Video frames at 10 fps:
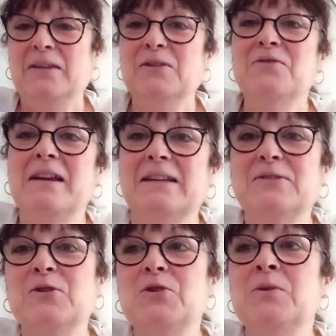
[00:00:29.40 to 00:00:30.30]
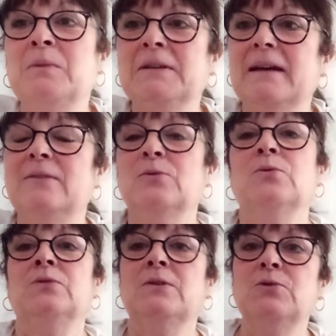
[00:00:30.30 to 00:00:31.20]
donc voilà ce que je demanderais.
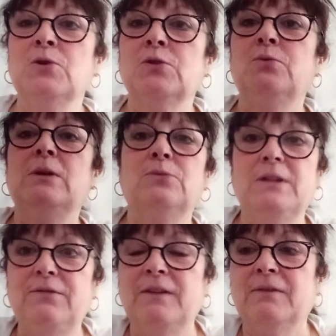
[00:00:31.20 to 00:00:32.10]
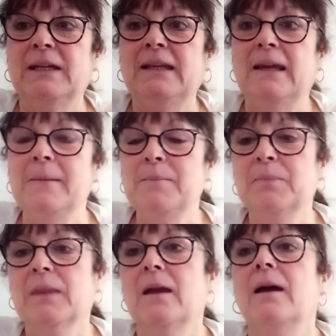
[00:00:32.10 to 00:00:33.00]
Donc on est aujourd'hui le 10 février.
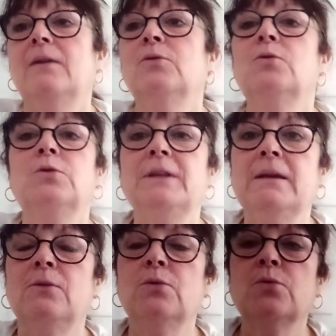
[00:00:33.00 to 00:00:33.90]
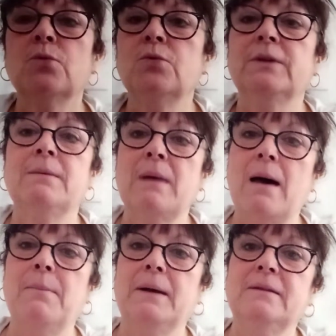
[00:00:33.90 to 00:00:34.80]
Donc le, concours
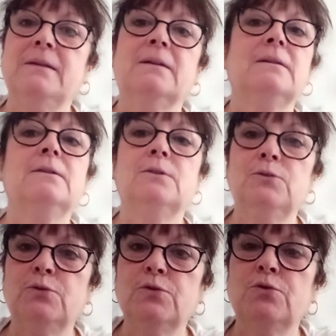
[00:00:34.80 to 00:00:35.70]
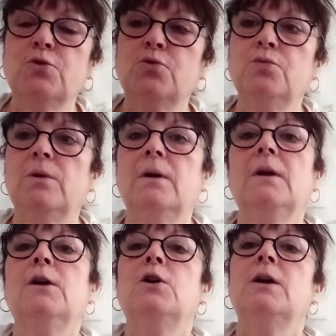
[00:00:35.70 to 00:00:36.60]
démarre à partir de ce jour
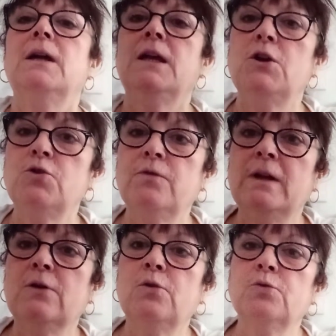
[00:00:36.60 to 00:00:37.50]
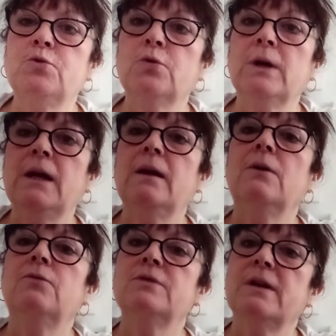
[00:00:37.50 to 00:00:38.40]
et je vais le clôturer,
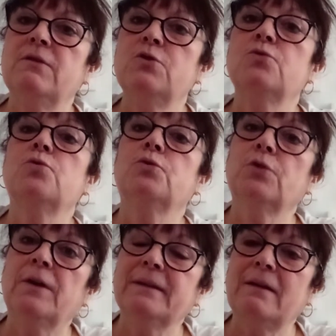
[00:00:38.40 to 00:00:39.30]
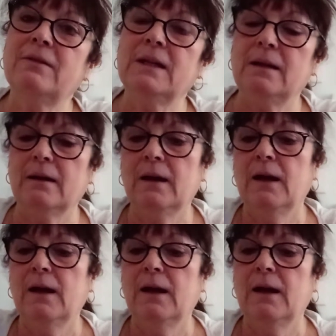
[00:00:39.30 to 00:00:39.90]
vous avez jusqu'au 30 avril.